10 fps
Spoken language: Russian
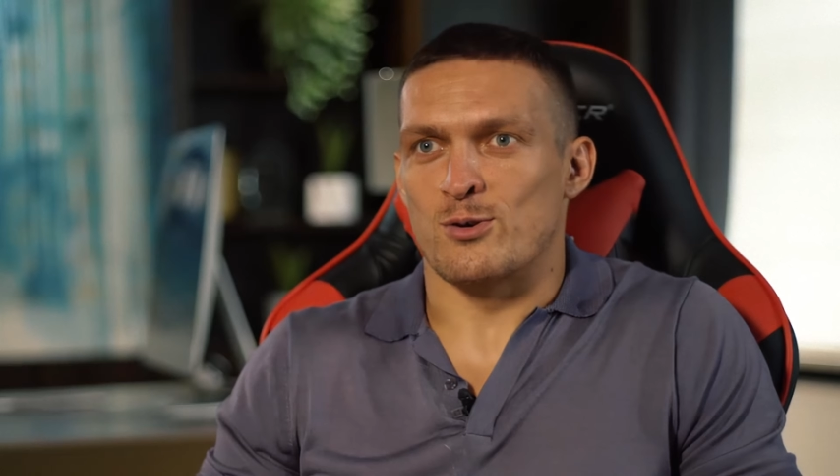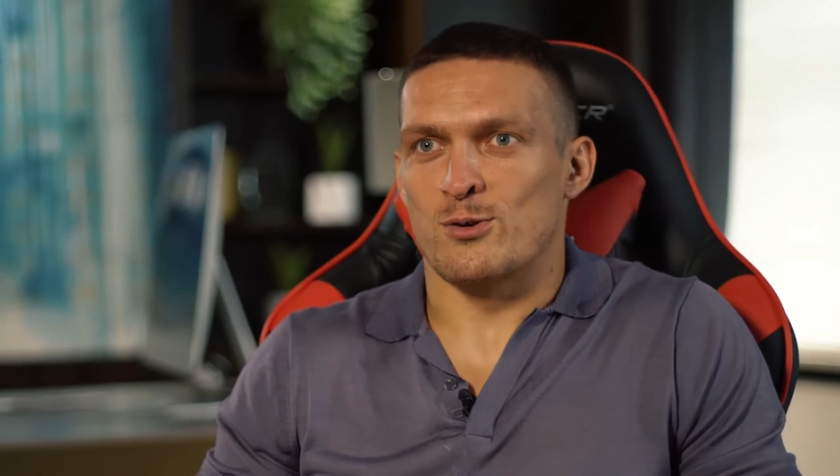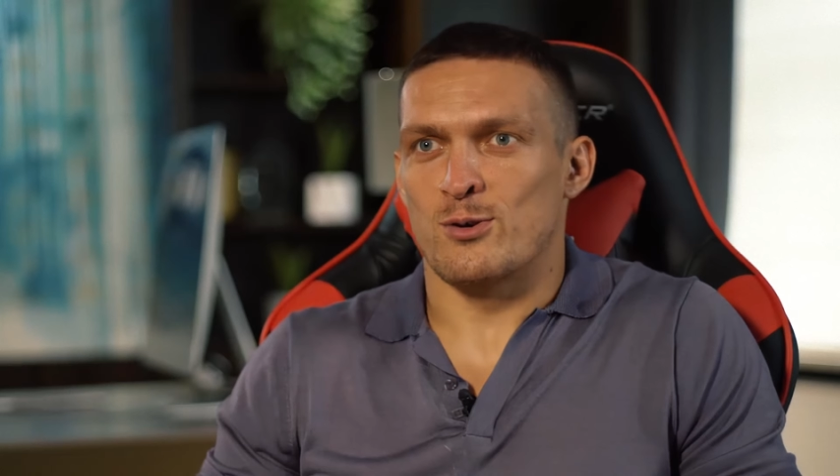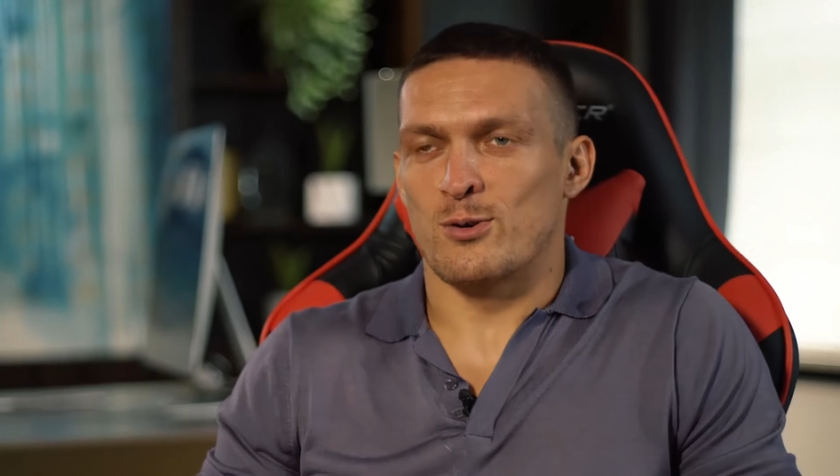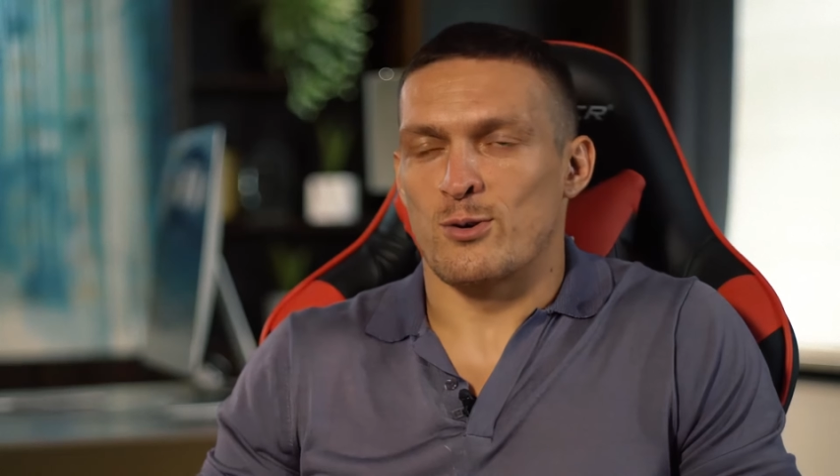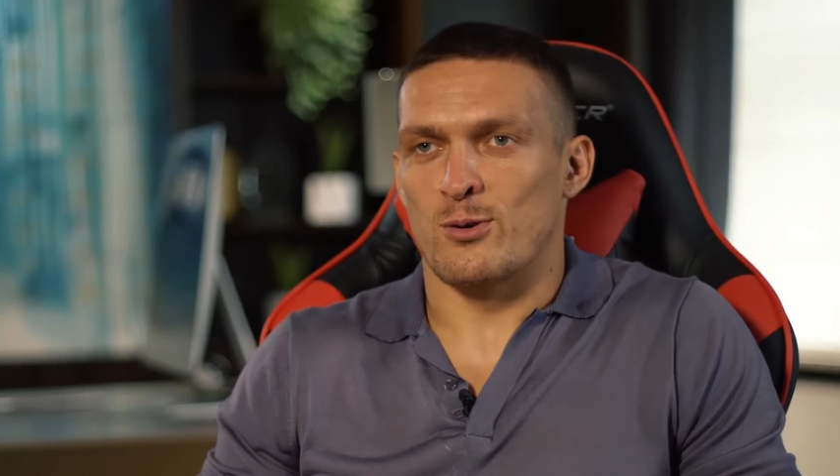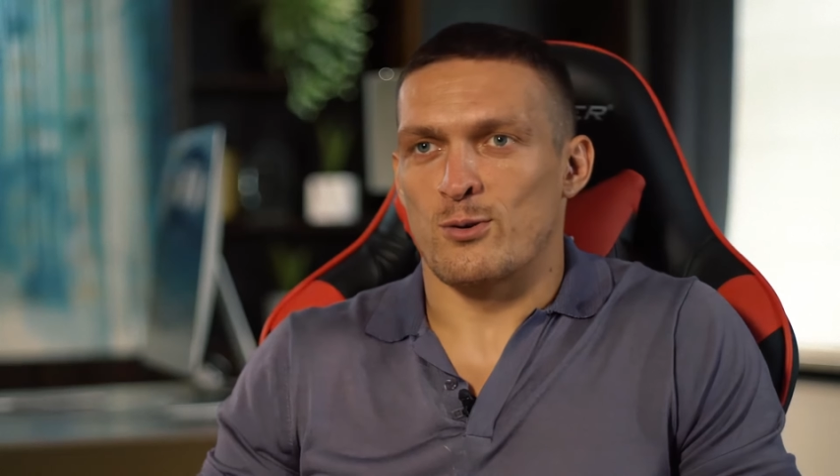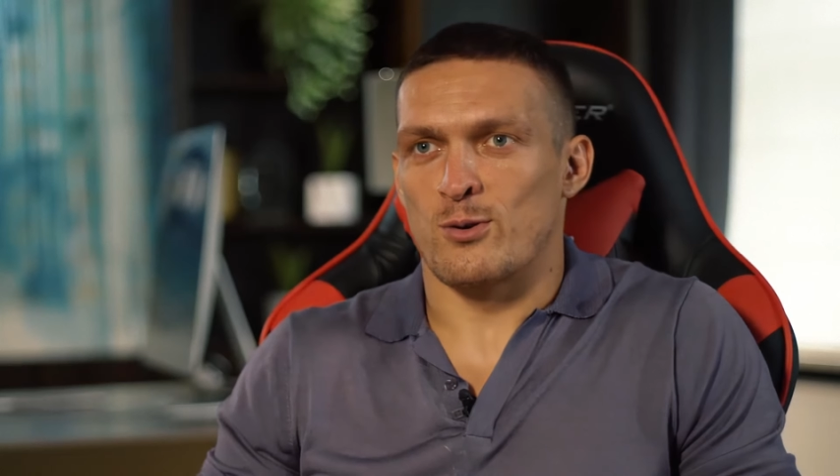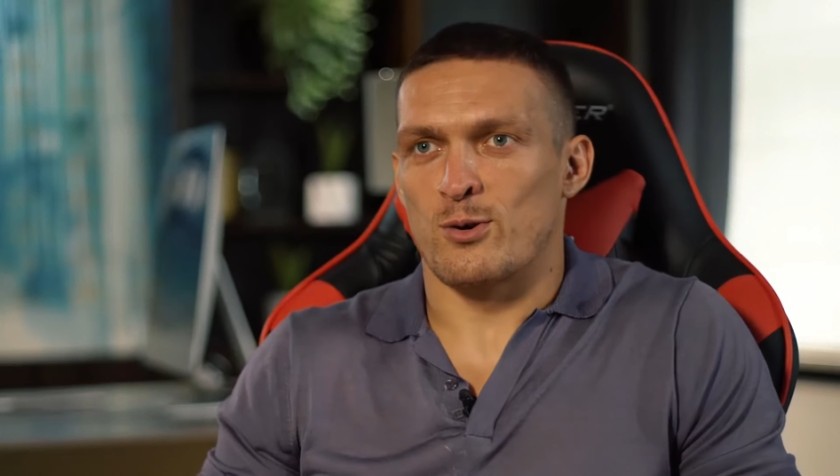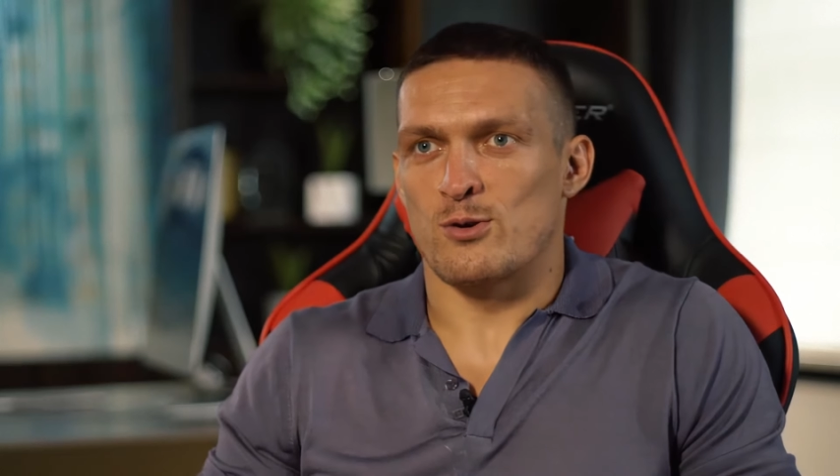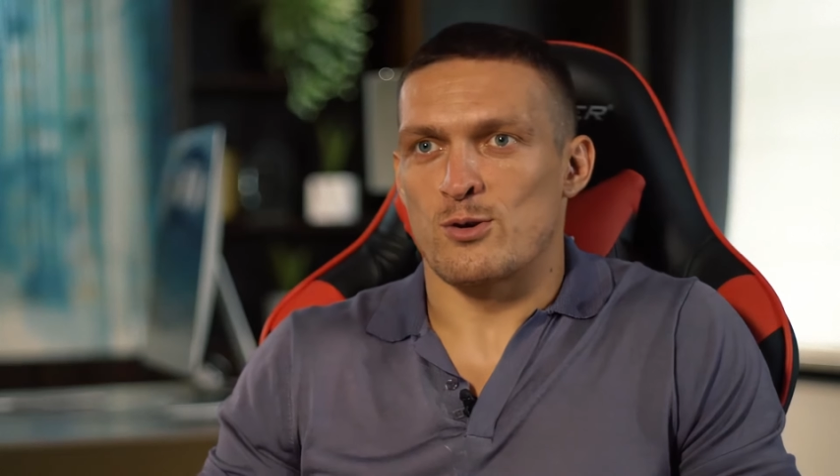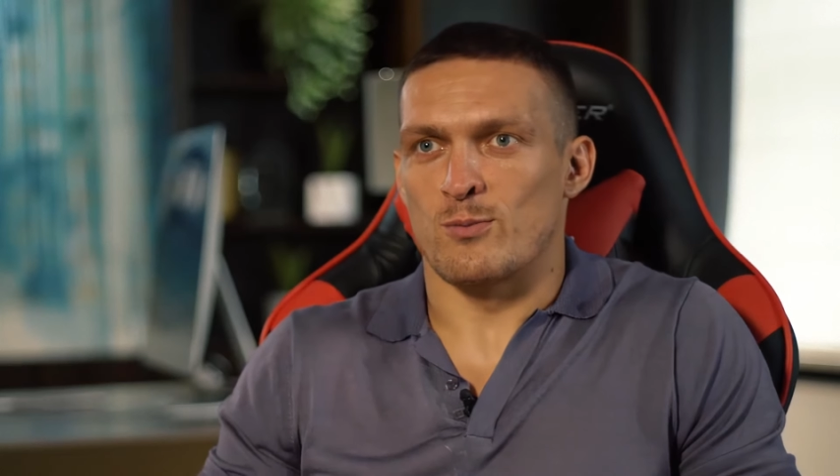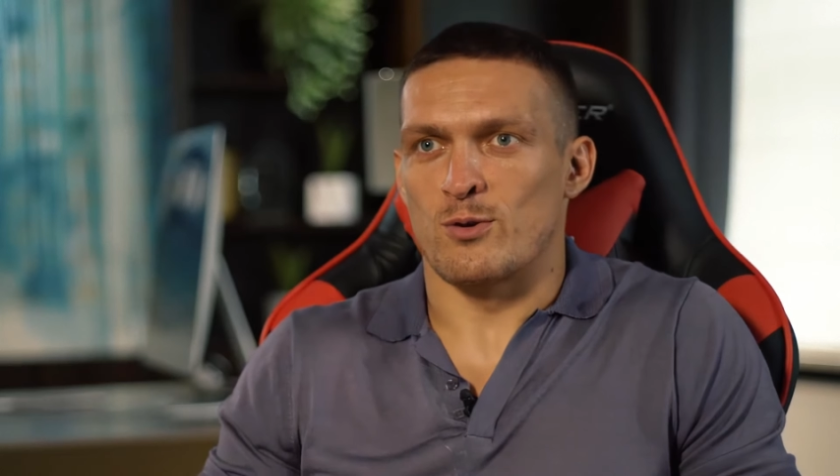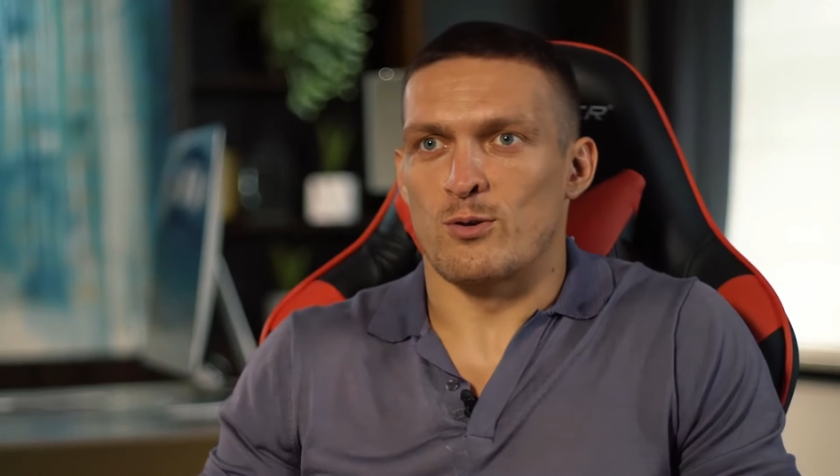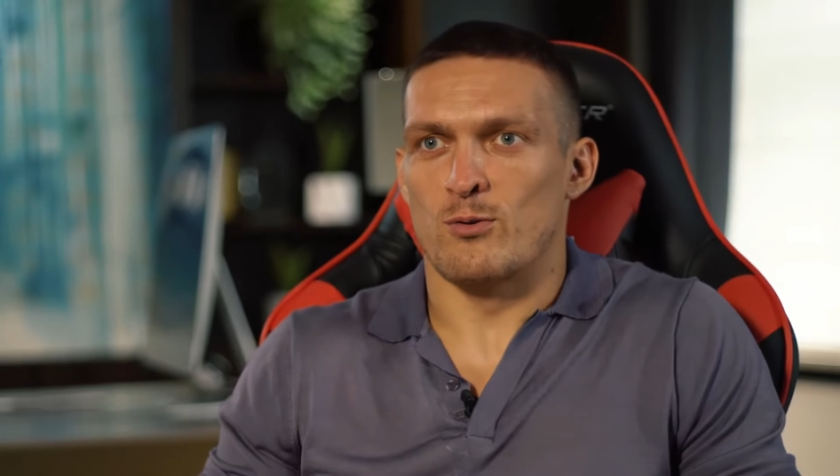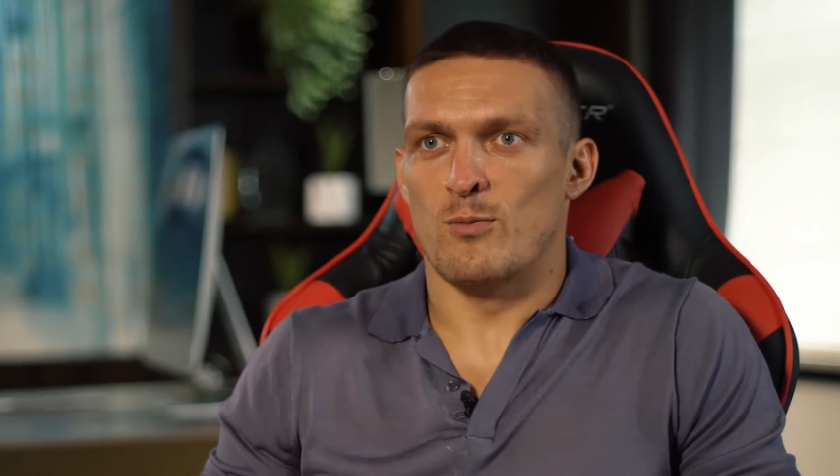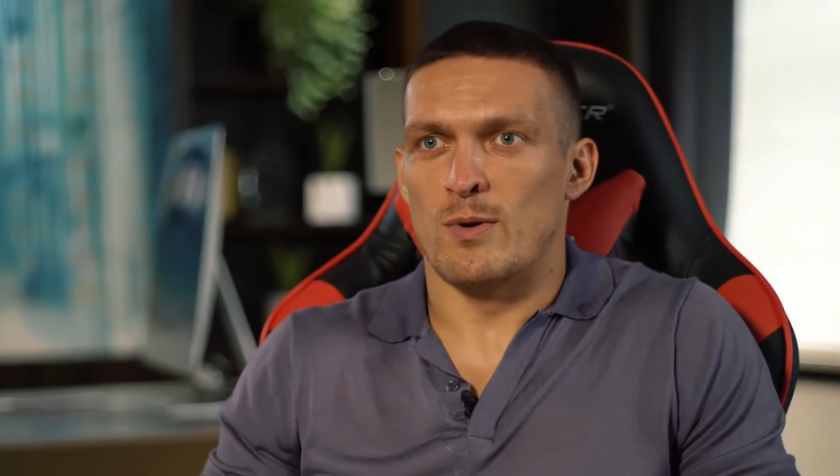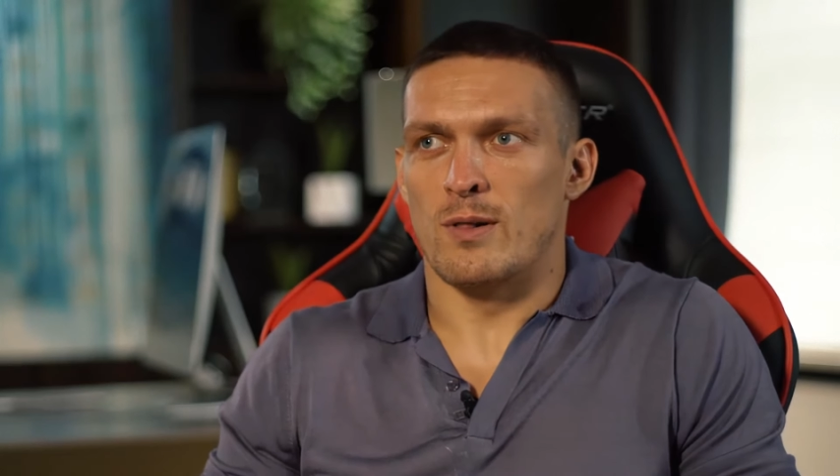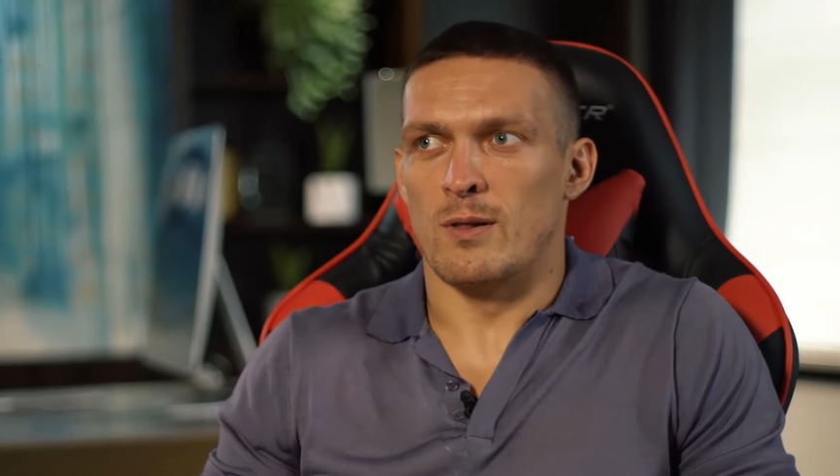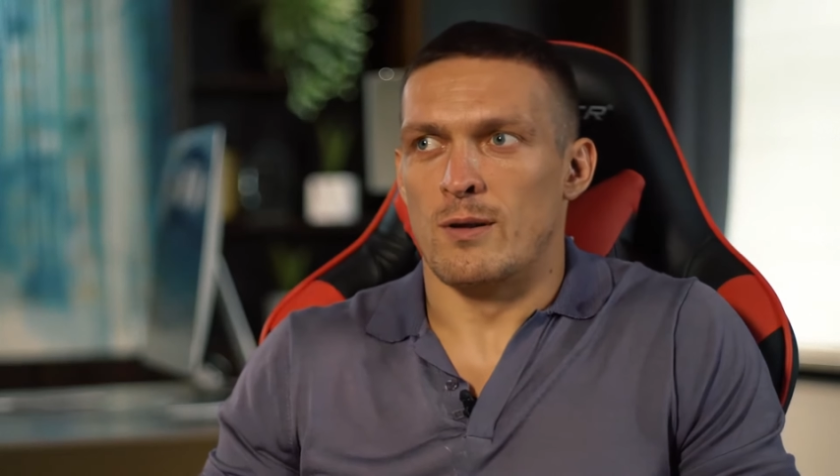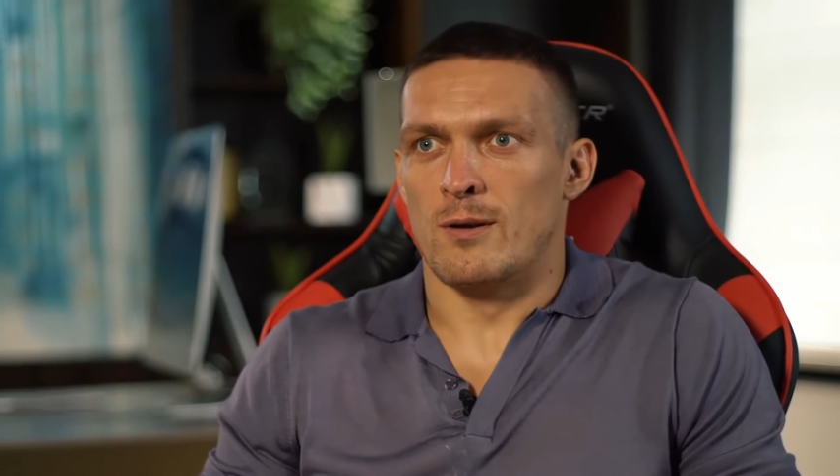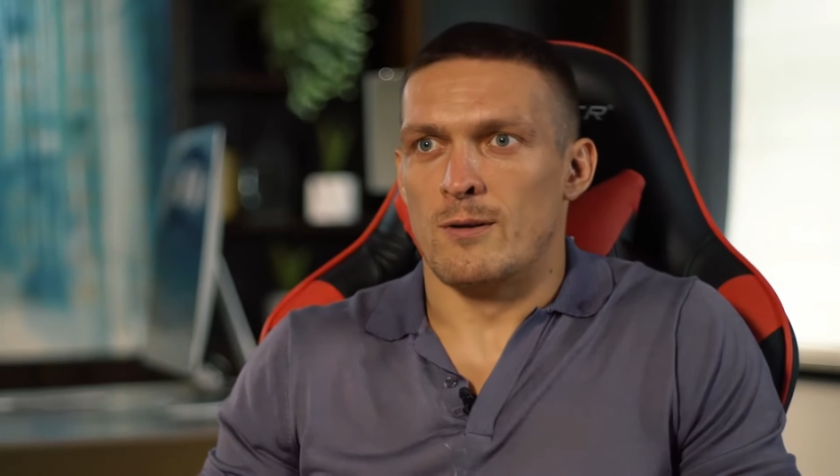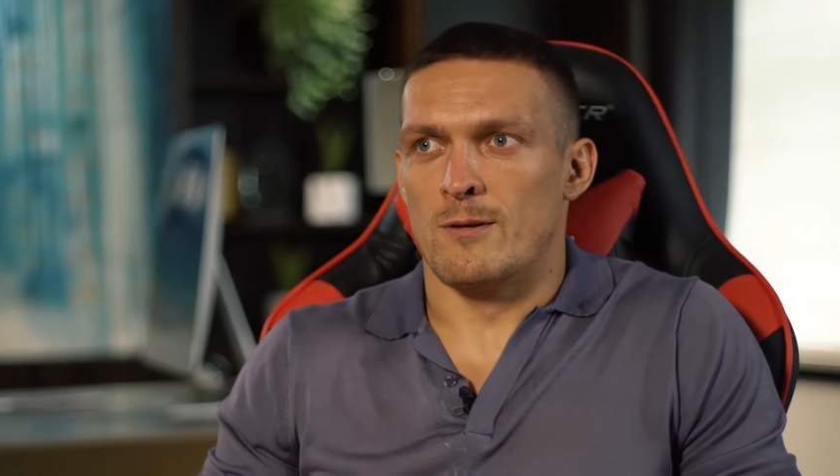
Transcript: ты шел, то, то о чем ты думал.